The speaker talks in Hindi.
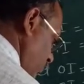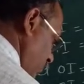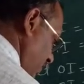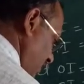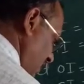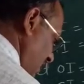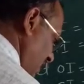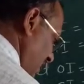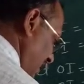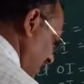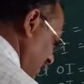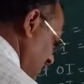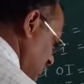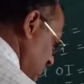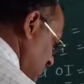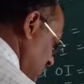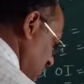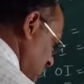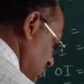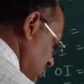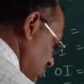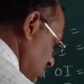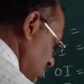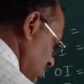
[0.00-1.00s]
वन लैक्स
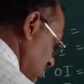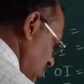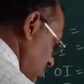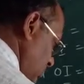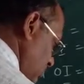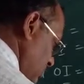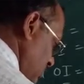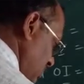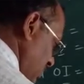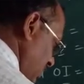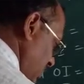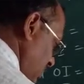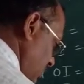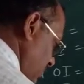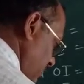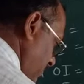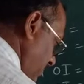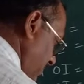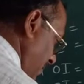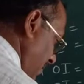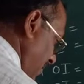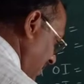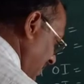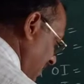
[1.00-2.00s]
सिक्सटी थाउजेंड
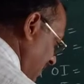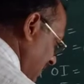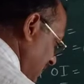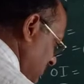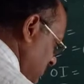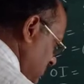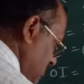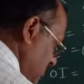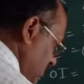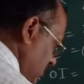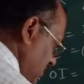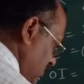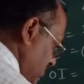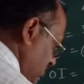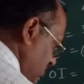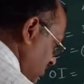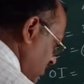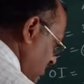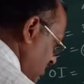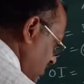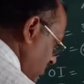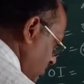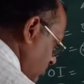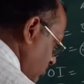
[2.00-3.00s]
माइनस
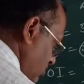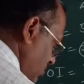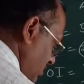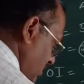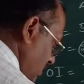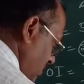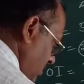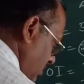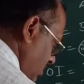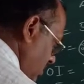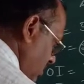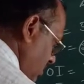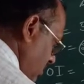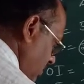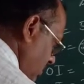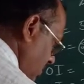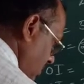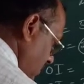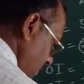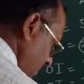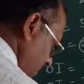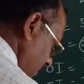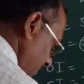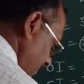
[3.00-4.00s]
सिक्सटीन थाउजेंड
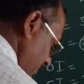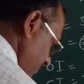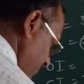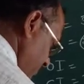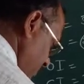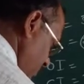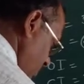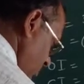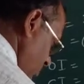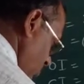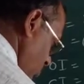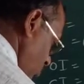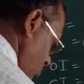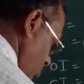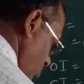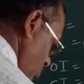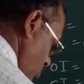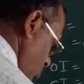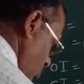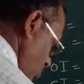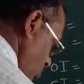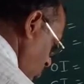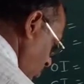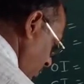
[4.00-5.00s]

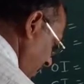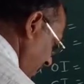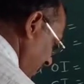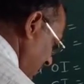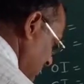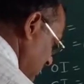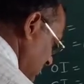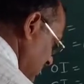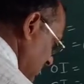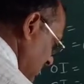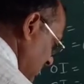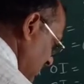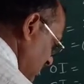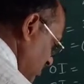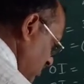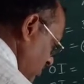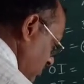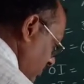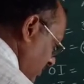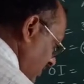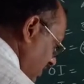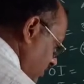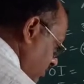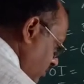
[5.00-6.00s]
टू एक्स इज
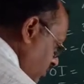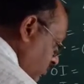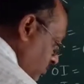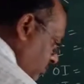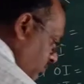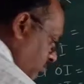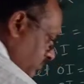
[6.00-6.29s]
इक्वल टू